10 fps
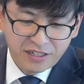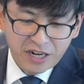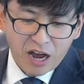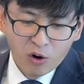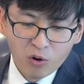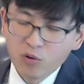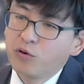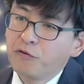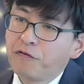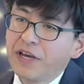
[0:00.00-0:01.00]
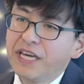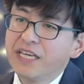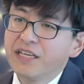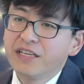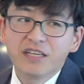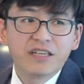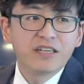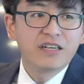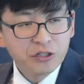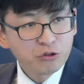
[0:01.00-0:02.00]
然后非
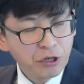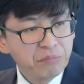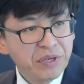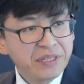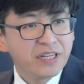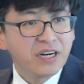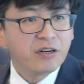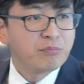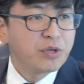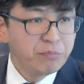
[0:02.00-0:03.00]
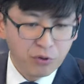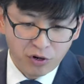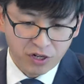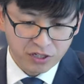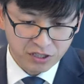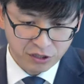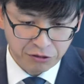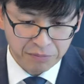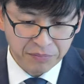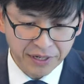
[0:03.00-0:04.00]
选民的逼迫了这个
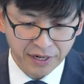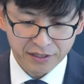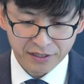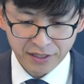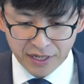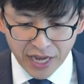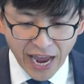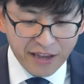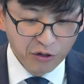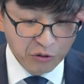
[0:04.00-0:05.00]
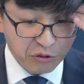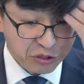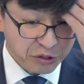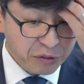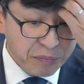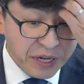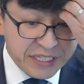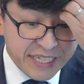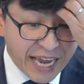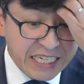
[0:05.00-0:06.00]
选民，哈。还有就是，
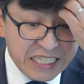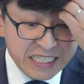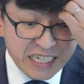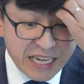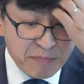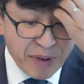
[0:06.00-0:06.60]
在以色列